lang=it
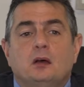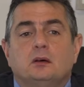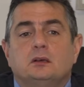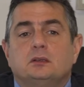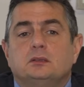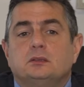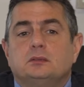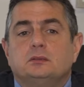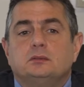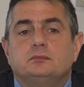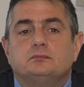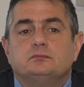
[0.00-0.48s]

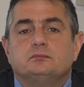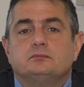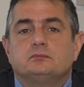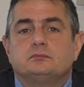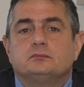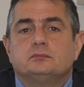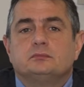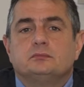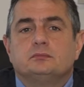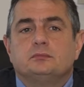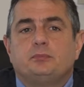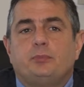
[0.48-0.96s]

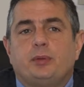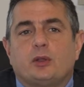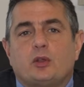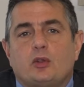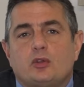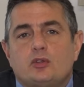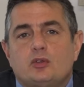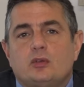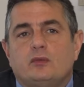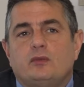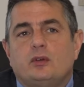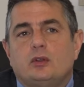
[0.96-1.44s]
Um,
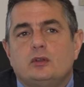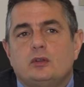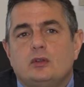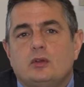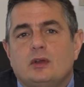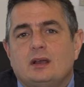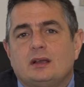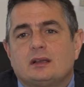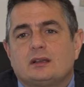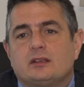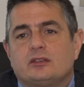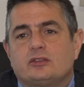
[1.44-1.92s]
però io
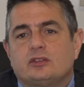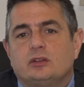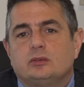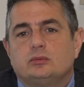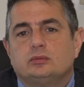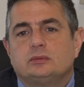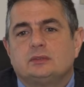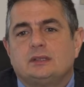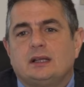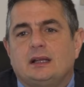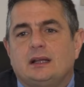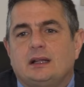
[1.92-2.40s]
voglio anche
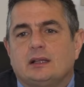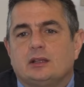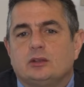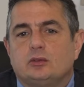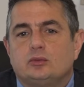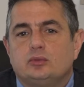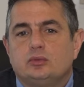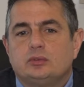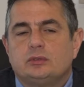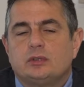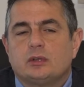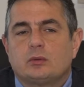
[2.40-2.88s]

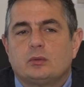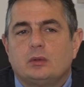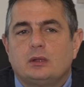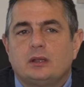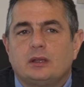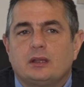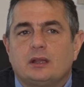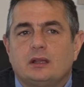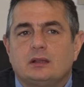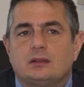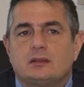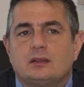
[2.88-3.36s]
salutare tutte
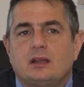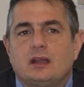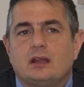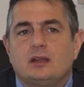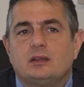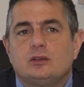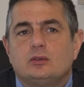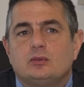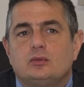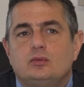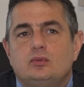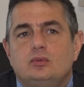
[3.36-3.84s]
quelle
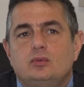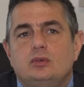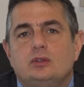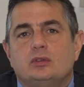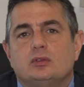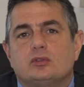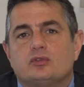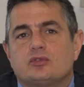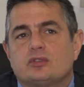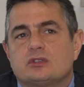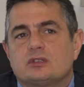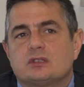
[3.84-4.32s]
realtà in cui
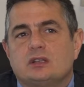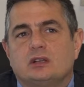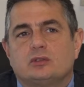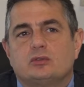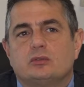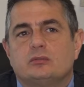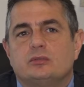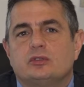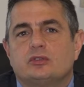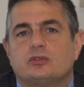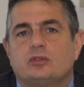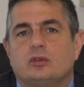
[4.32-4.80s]
non c'è
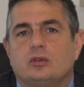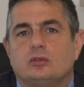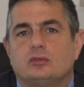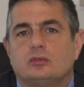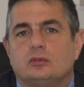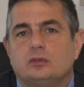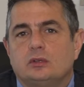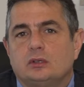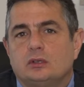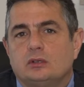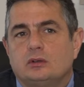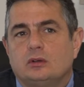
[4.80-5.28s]
stato
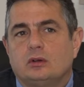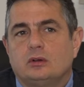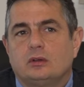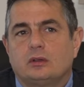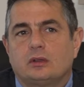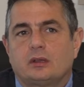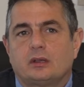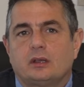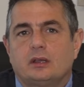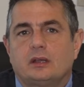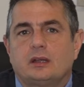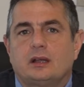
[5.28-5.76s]
bisogno di
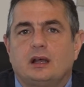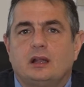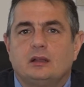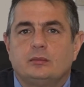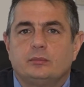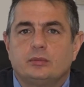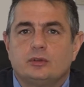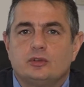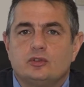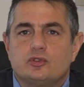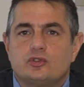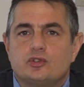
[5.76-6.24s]
ricorrere
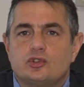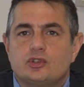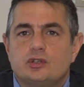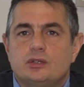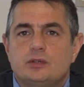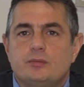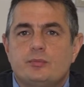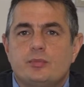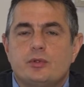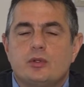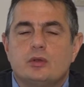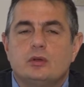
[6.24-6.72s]
al
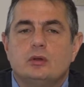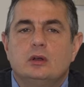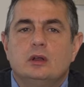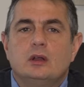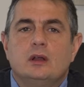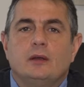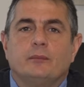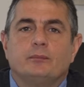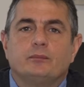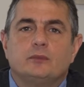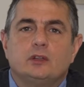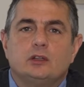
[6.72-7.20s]
principio
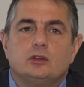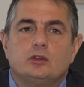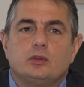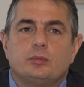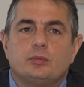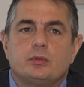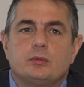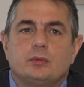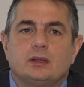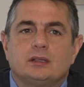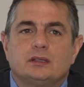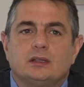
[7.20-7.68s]
del
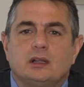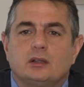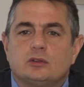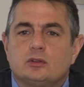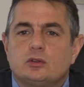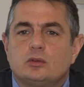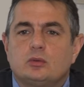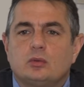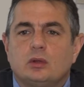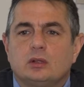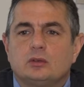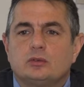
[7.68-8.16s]
doppio
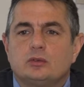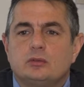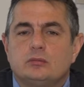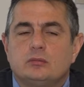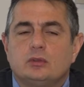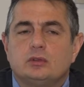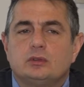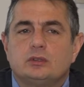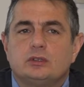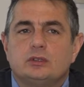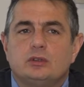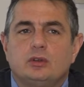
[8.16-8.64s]
mandato, in quanto in
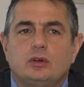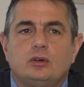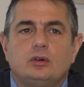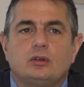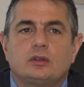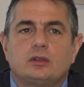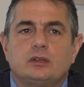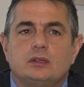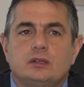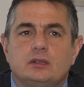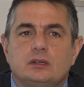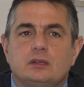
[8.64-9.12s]
molti
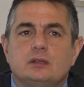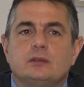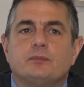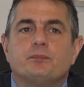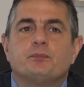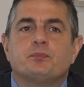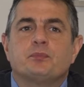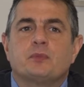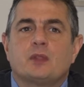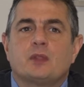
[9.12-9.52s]
ordini